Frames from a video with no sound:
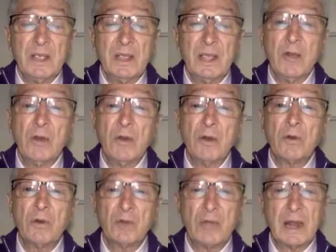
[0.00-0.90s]
Quiero
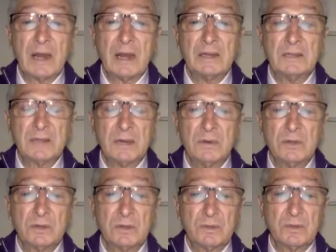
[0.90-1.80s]
recordarles a
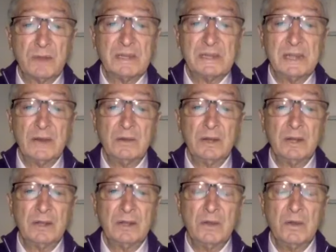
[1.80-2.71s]
nuestros paisanos
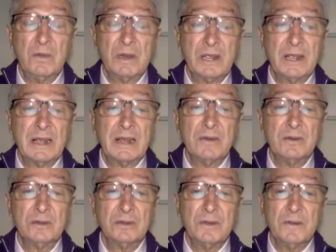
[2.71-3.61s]

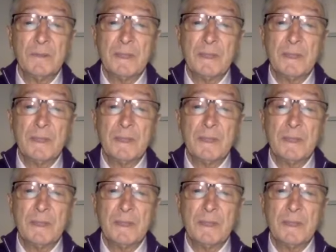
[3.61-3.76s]
latinoamericanos